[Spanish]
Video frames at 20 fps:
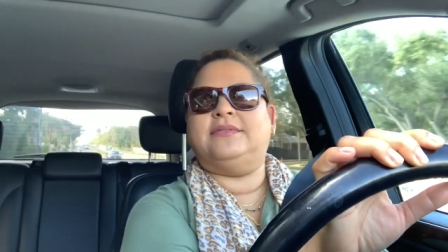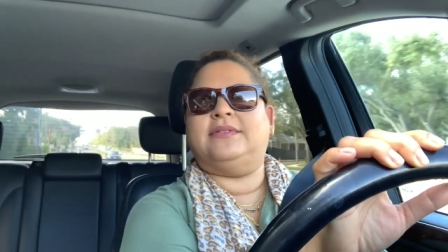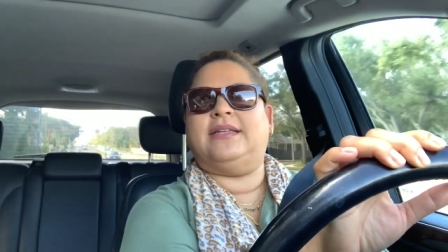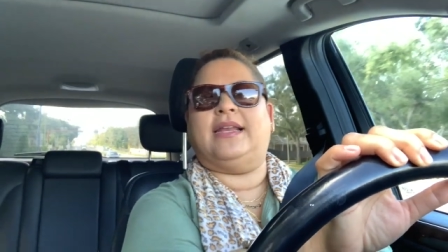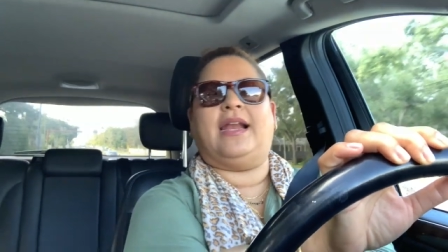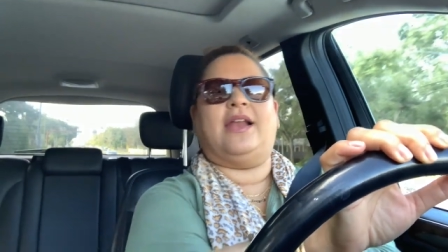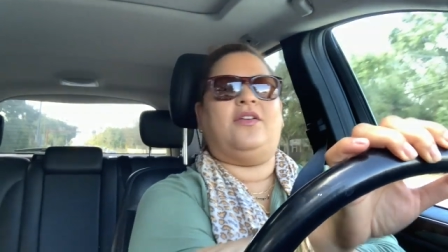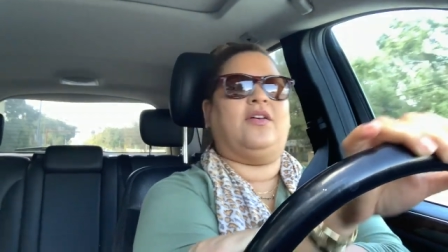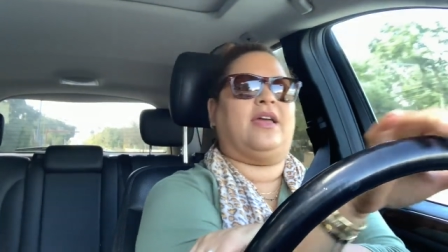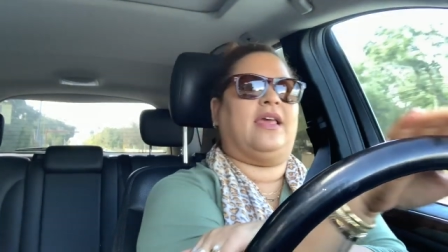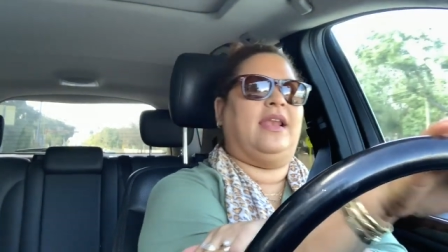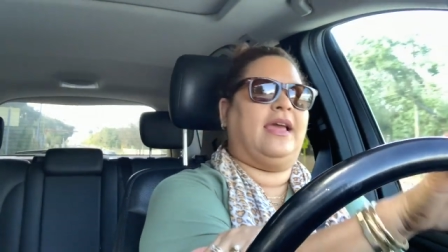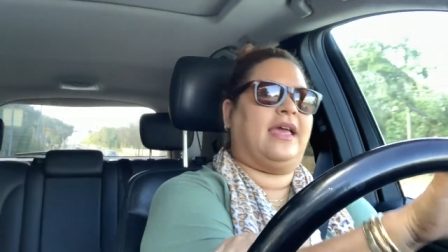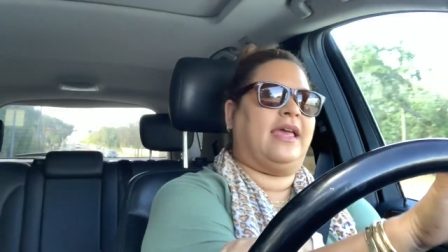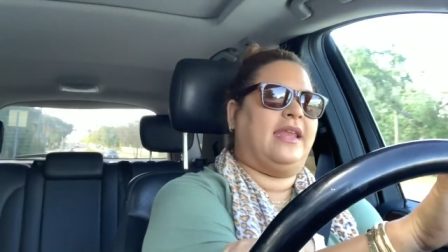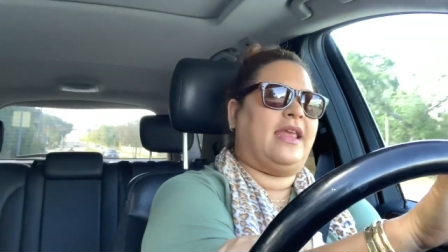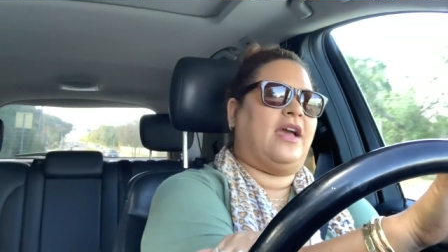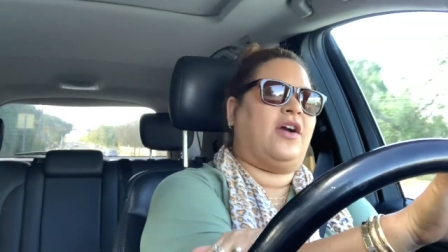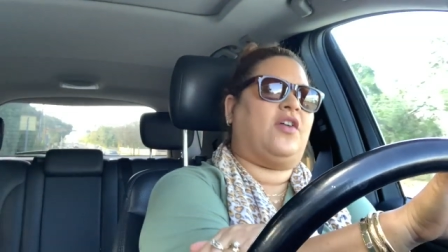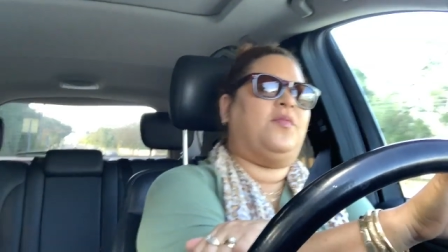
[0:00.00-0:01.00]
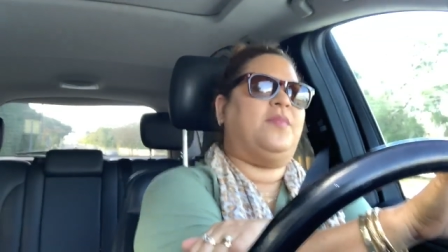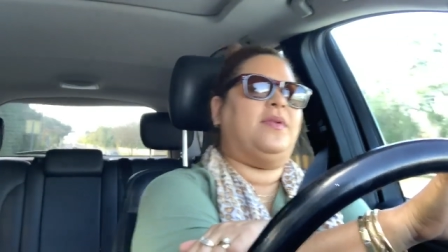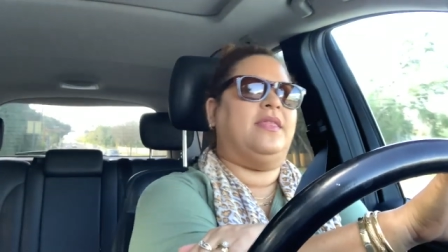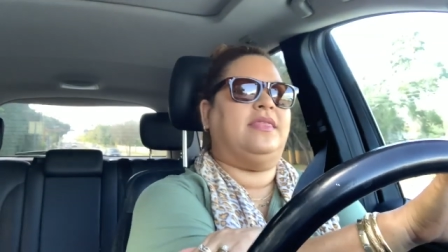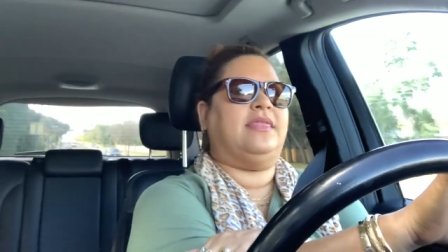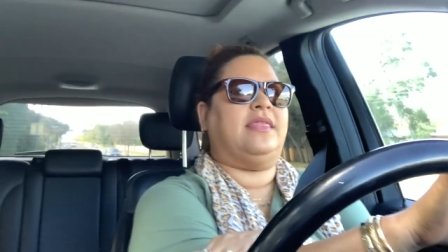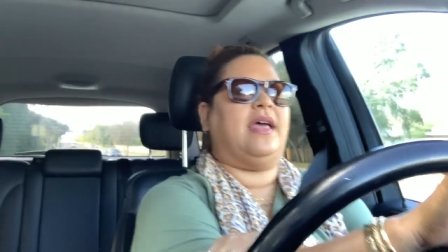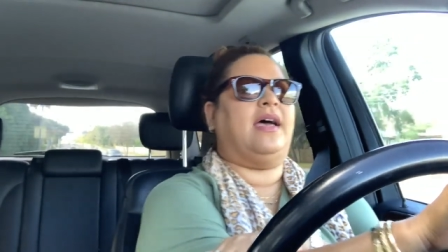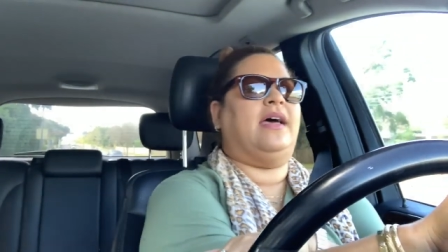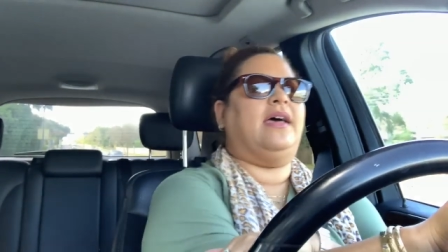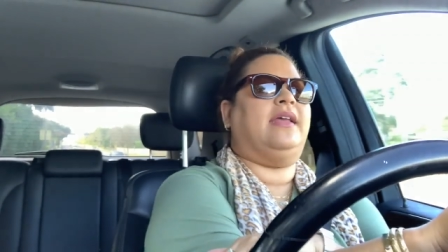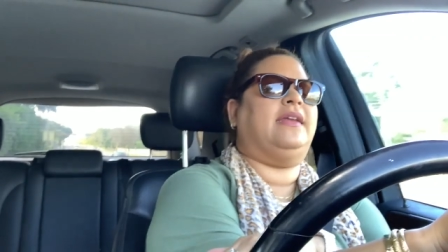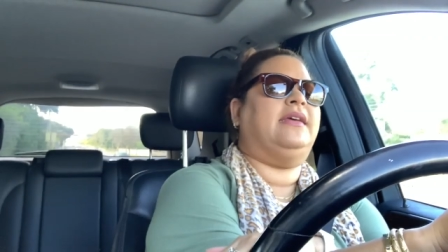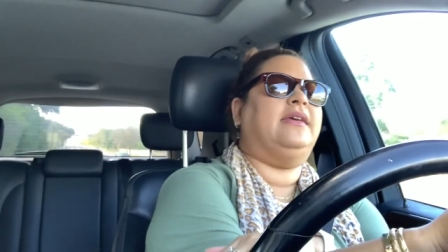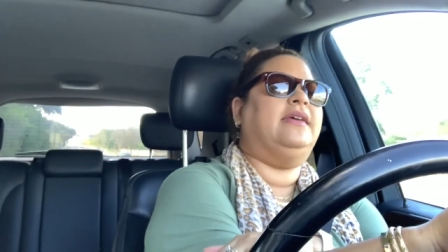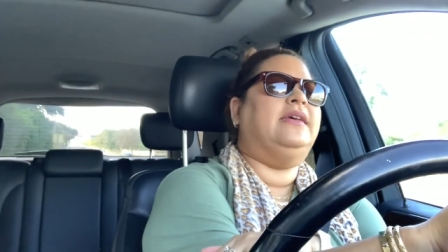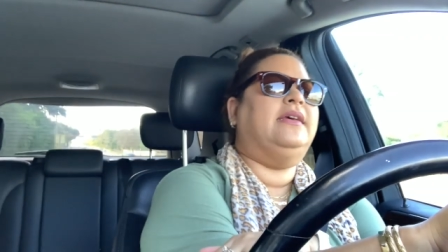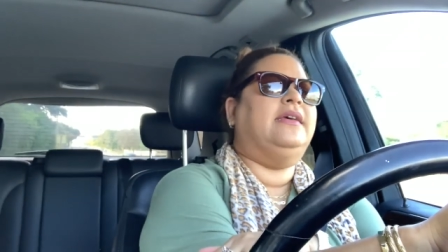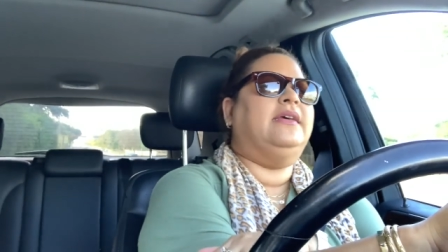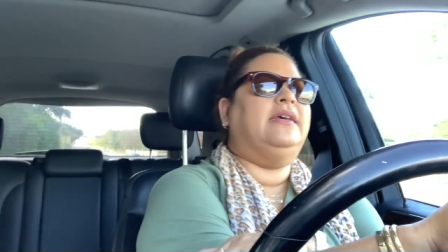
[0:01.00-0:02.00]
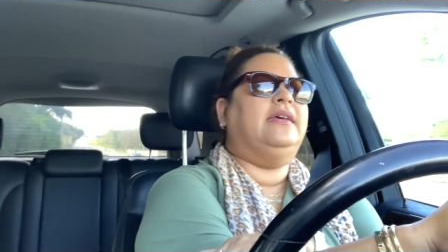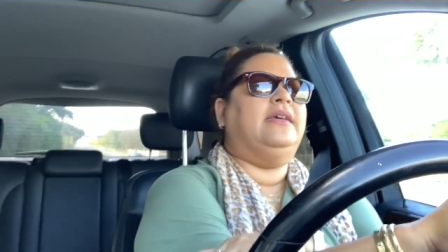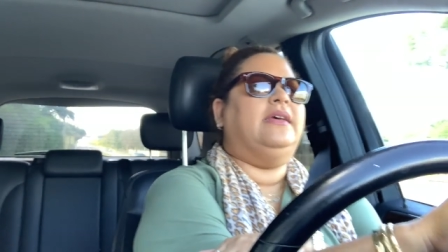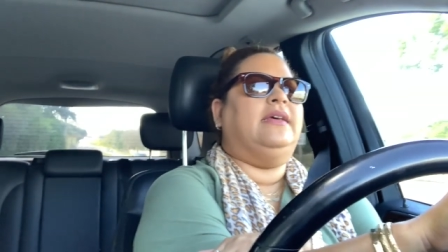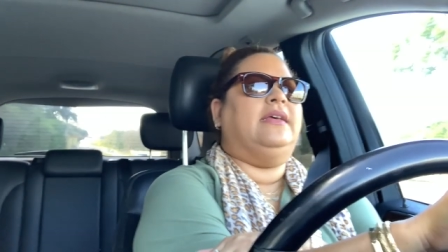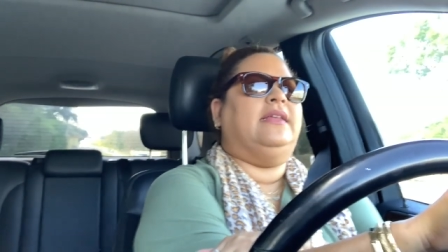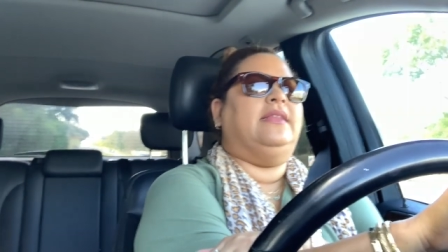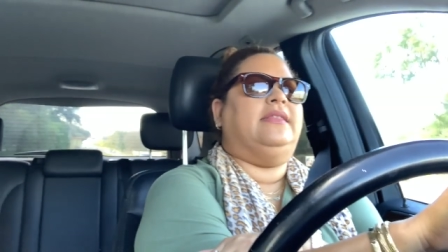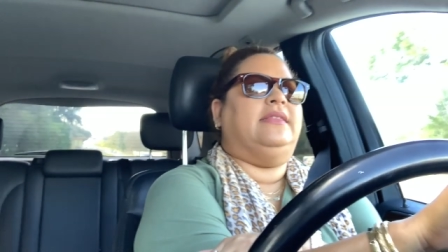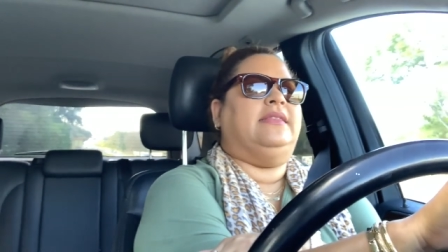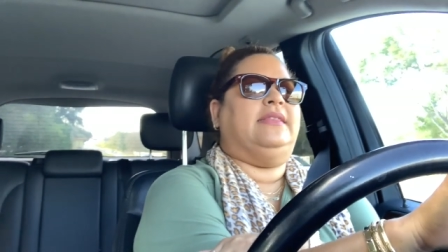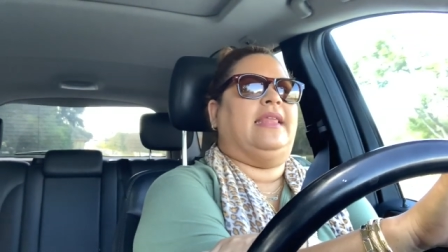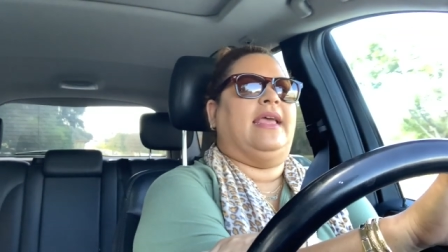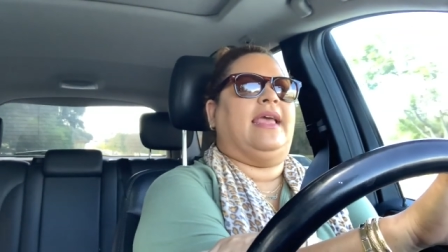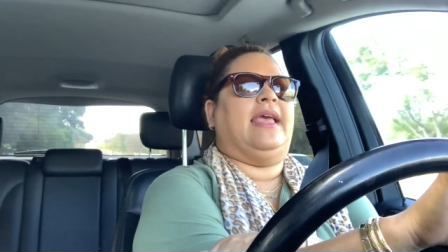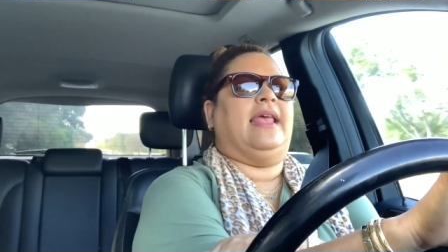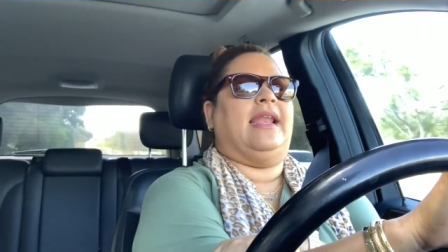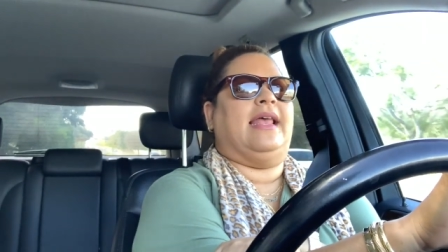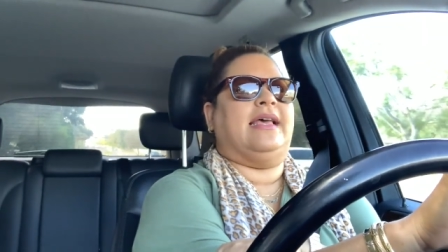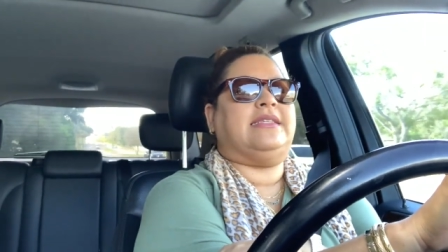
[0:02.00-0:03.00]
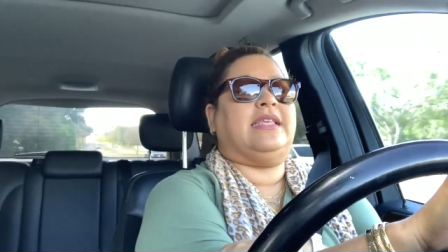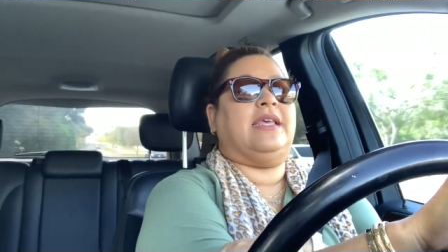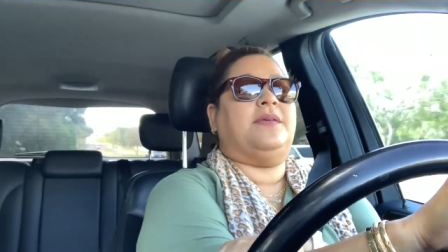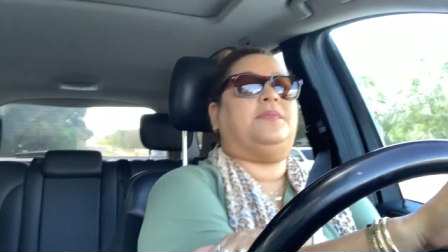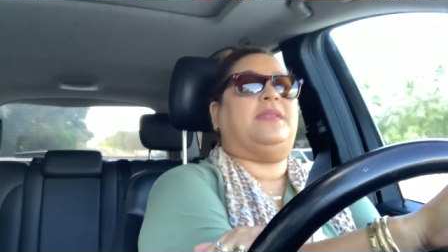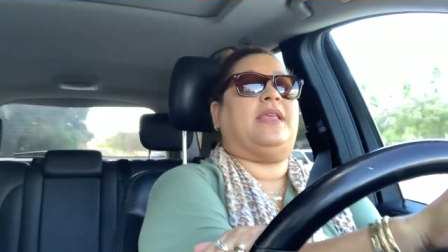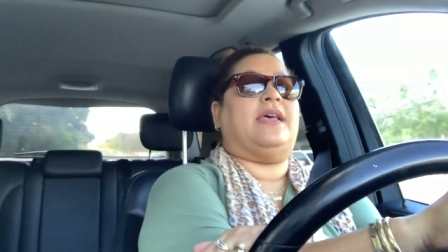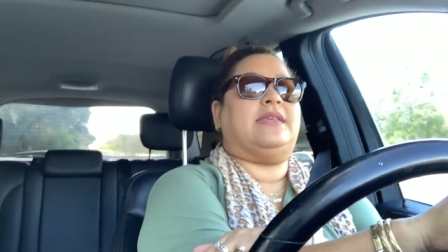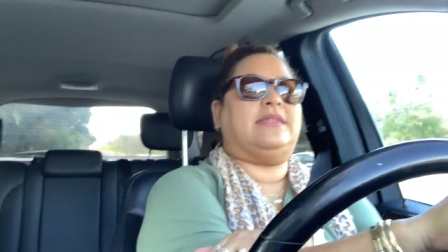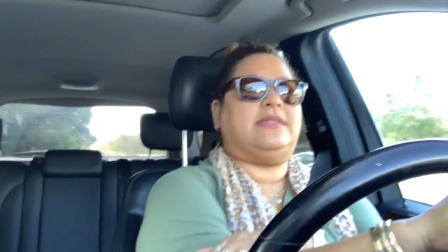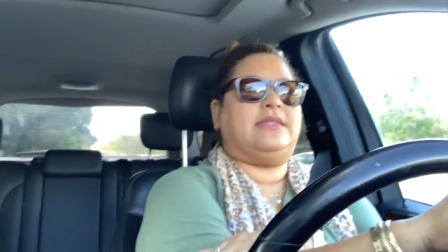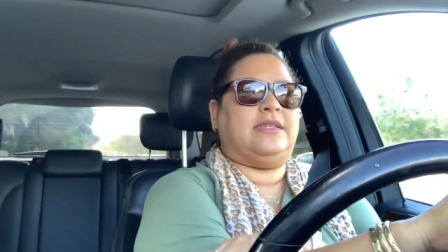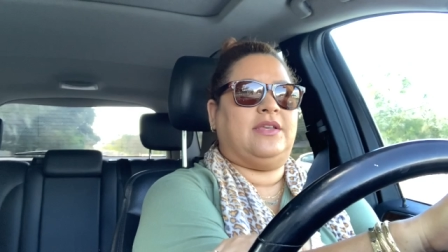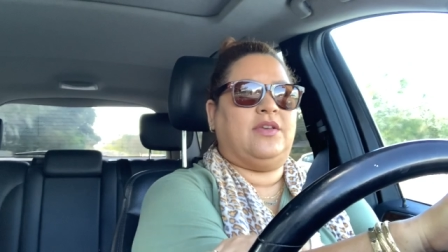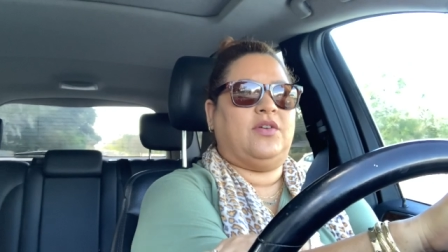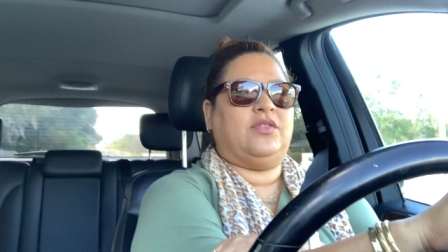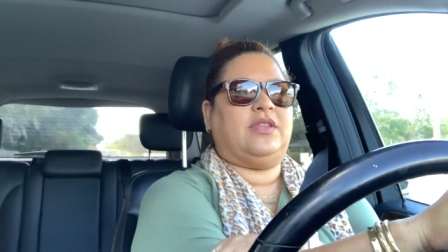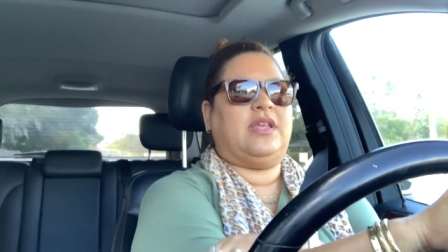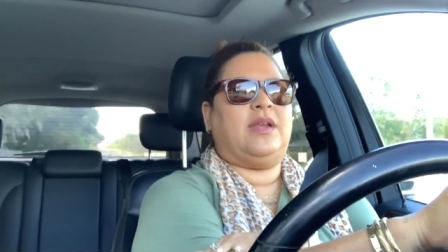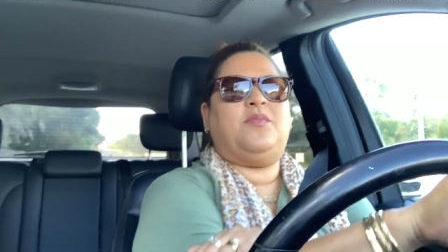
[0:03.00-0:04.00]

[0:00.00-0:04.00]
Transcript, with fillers: que era lo que le quería comentar de la aceptación.